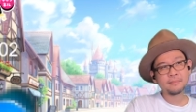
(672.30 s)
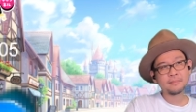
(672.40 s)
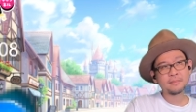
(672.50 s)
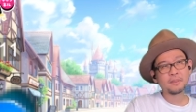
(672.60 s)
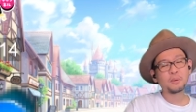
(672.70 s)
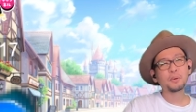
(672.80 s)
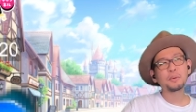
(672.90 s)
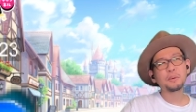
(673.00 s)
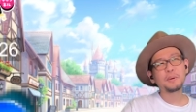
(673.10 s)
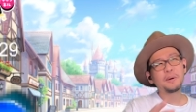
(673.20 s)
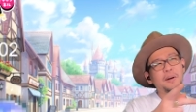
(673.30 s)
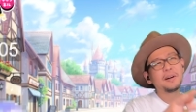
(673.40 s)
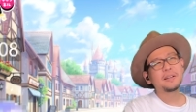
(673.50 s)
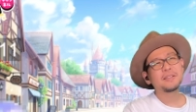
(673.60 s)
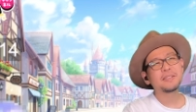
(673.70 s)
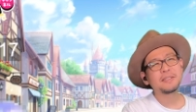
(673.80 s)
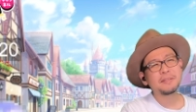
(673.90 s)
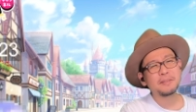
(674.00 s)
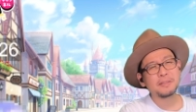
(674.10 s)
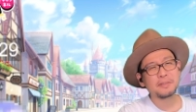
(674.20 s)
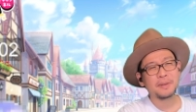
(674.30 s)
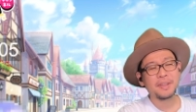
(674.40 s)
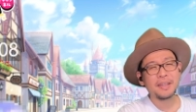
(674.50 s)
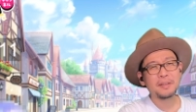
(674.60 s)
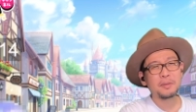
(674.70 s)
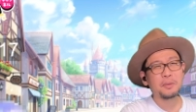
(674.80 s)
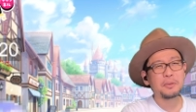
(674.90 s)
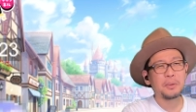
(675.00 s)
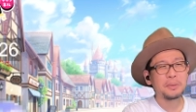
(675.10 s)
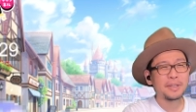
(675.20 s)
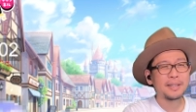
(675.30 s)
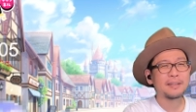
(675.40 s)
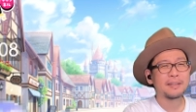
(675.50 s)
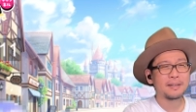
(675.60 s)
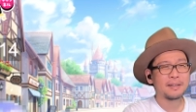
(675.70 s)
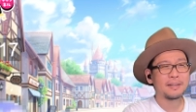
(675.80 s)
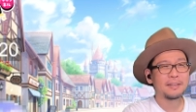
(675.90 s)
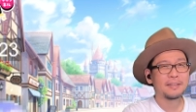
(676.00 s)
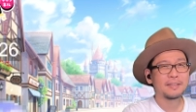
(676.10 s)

うん、これを神宮寺は念頭に置いてたんだ。